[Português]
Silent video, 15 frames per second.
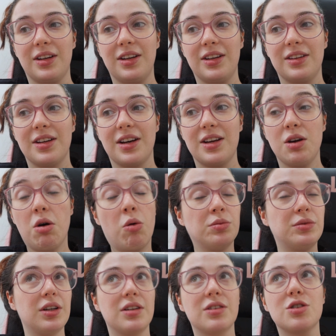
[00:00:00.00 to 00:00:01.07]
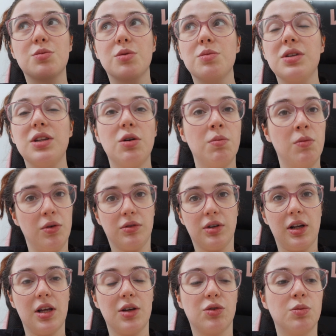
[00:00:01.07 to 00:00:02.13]
e daí ontem ontem, tipo, me deu muito
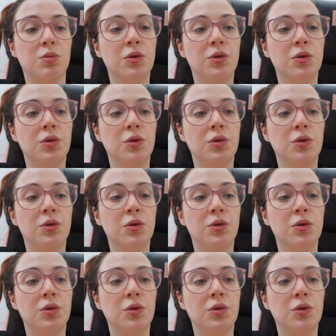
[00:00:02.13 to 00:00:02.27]
alívio,